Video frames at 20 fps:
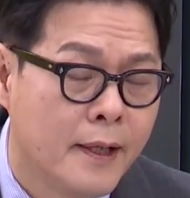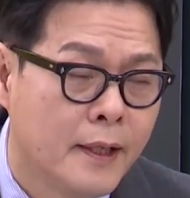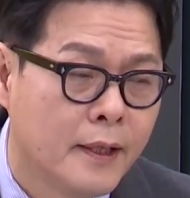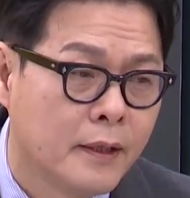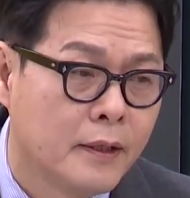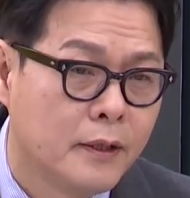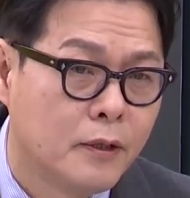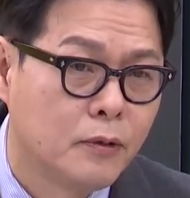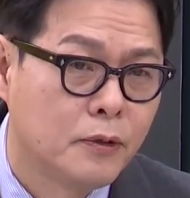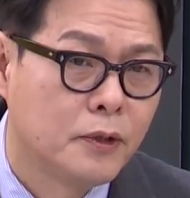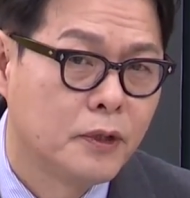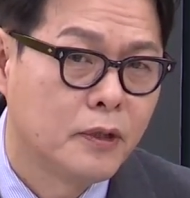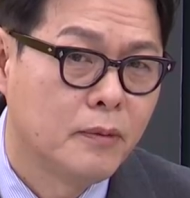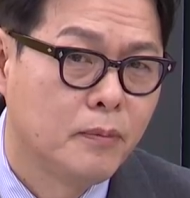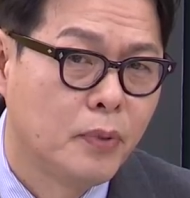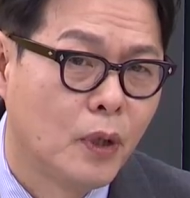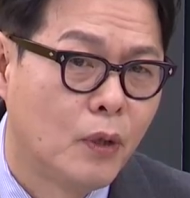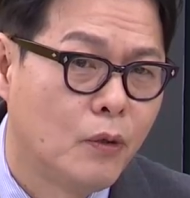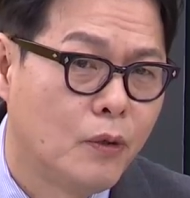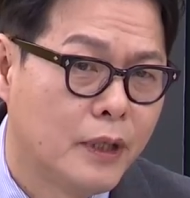그리고 지금
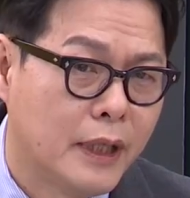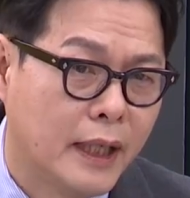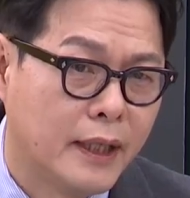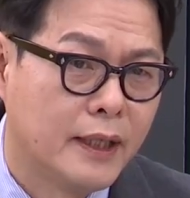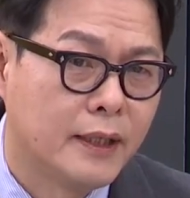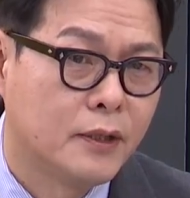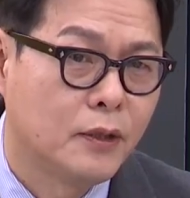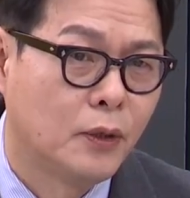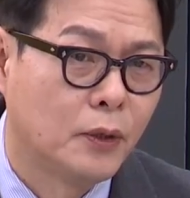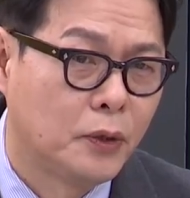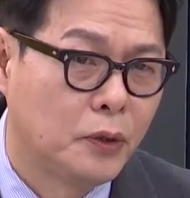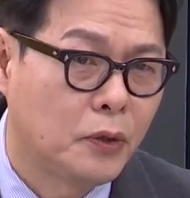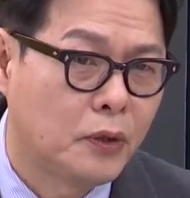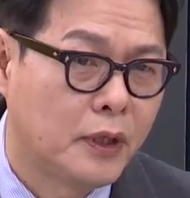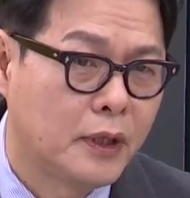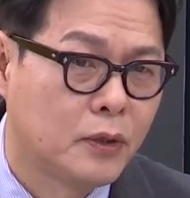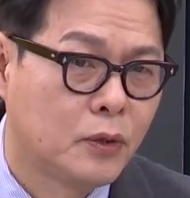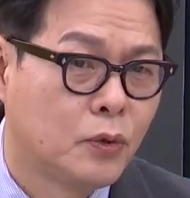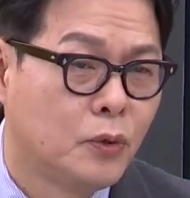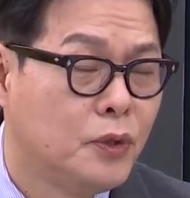병원 안에서
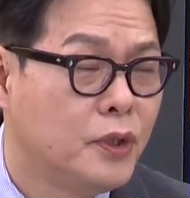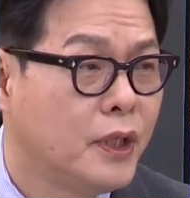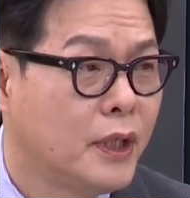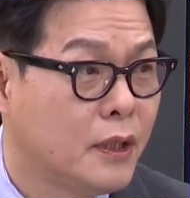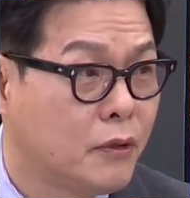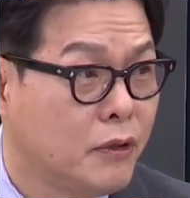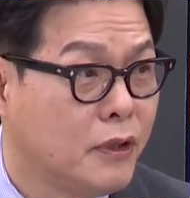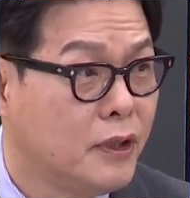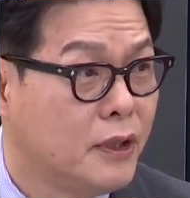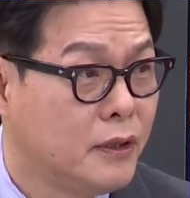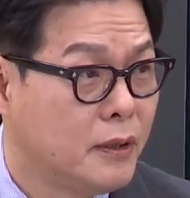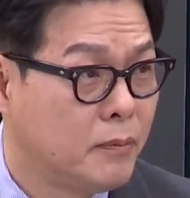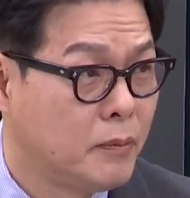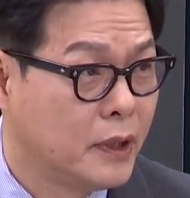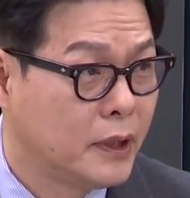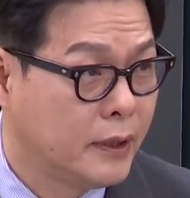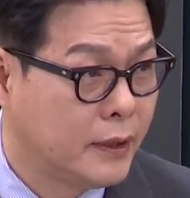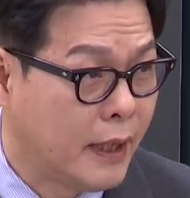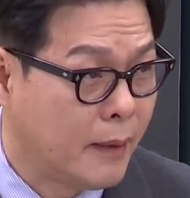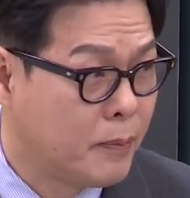어떻게 존재하고 있는지
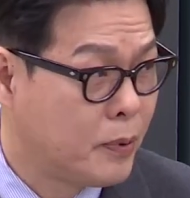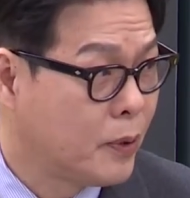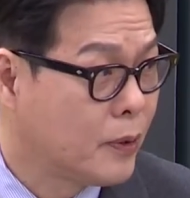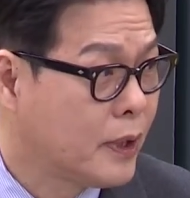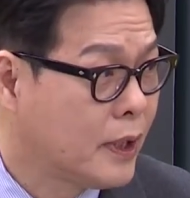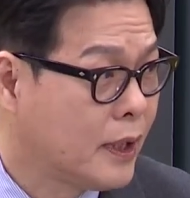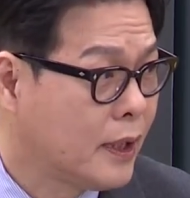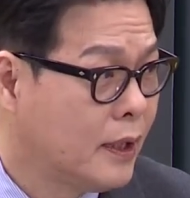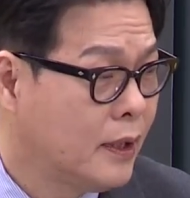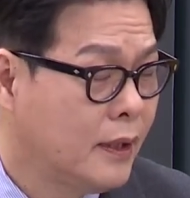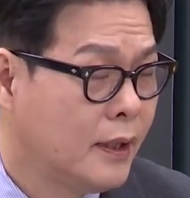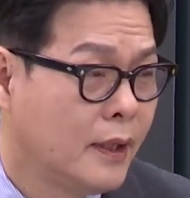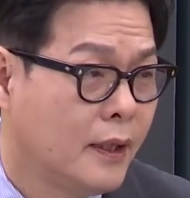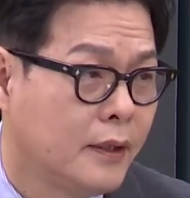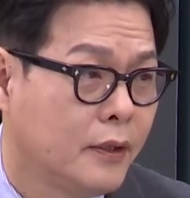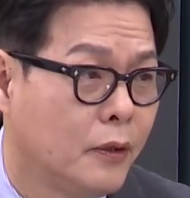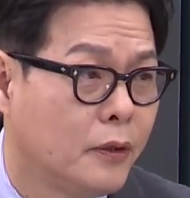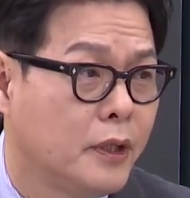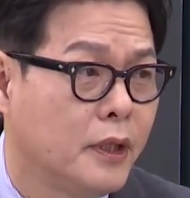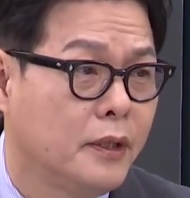대표가
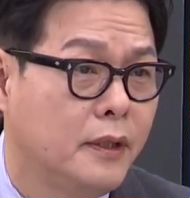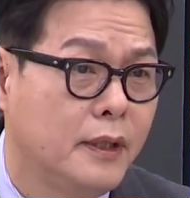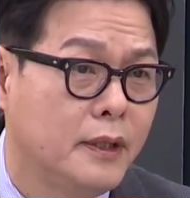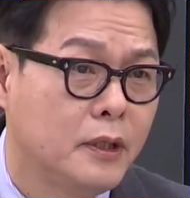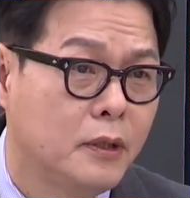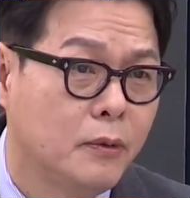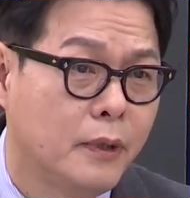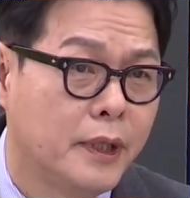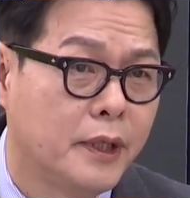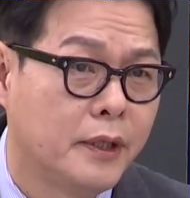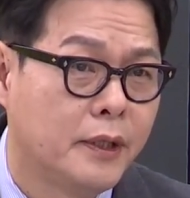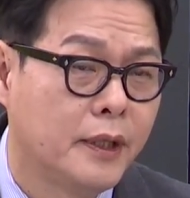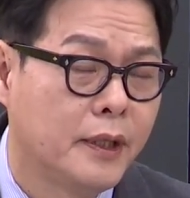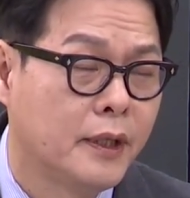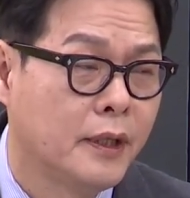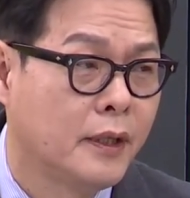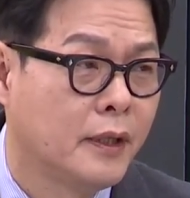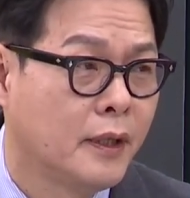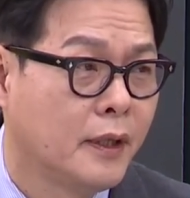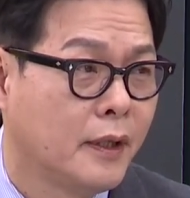여기에 대해서 왜 이렇게